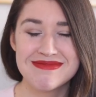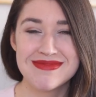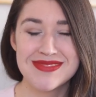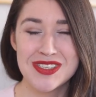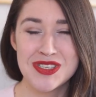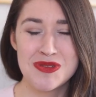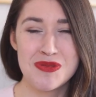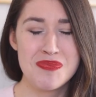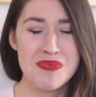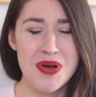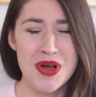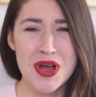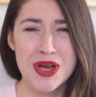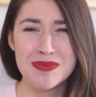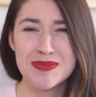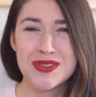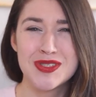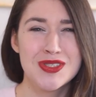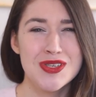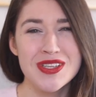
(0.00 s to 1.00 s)
je suis pas
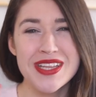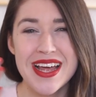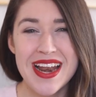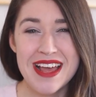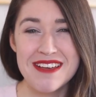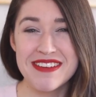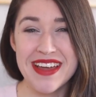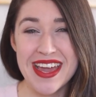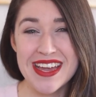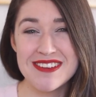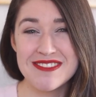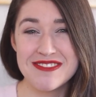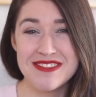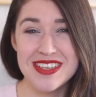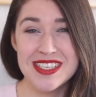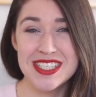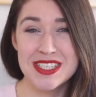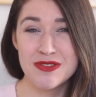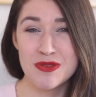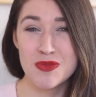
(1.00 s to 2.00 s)
comme ça dans la vraie
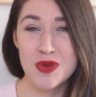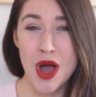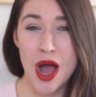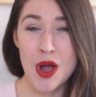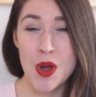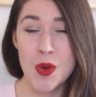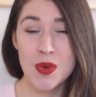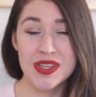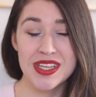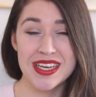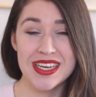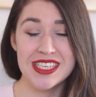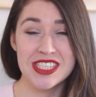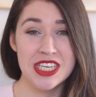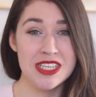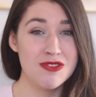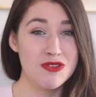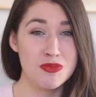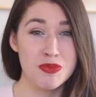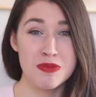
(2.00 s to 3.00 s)
vie si vous me rencontrez.
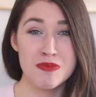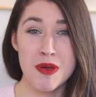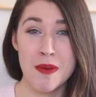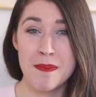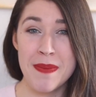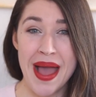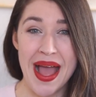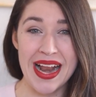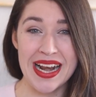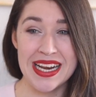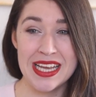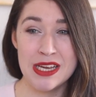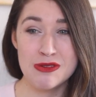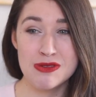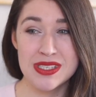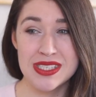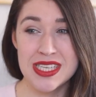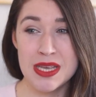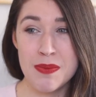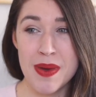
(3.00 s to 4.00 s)
Je vous pas de me parler
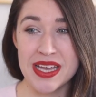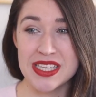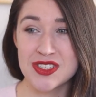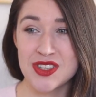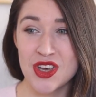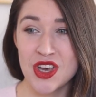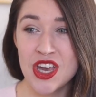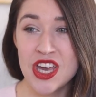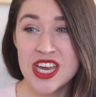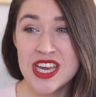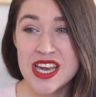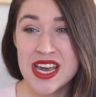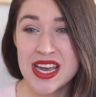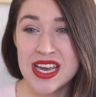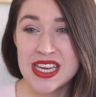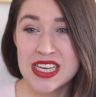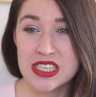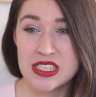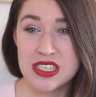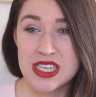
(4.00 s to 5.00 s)
aussi parce que
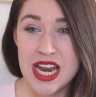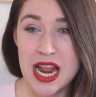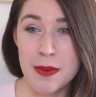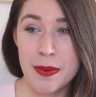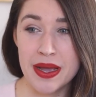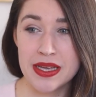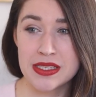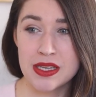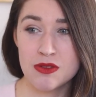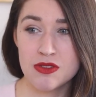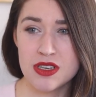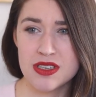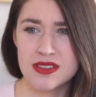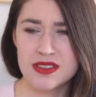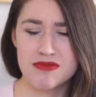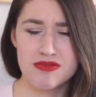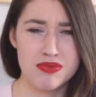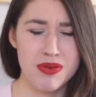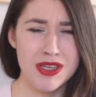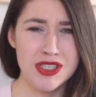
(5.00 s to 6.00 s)
j'ai l'impression que
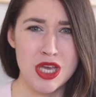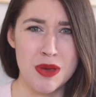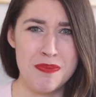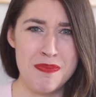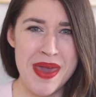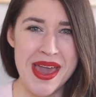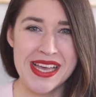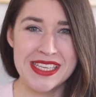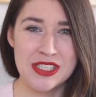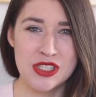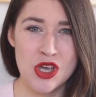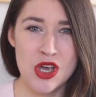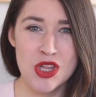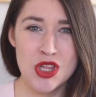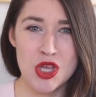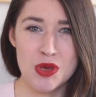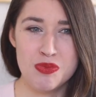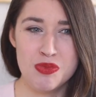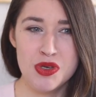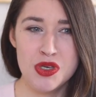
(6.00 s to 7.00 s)
je pense que
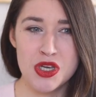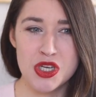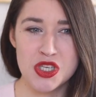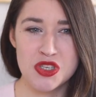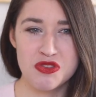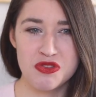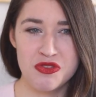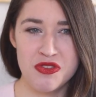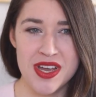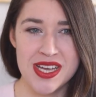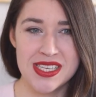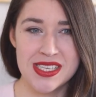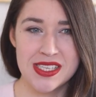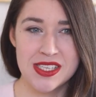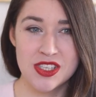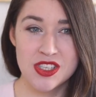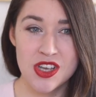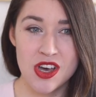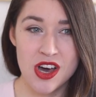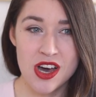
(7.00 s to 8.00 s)
personne depuis que je fais
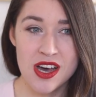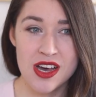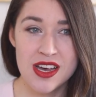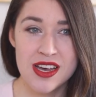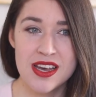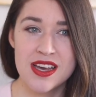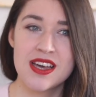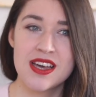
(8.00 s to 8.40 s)
ça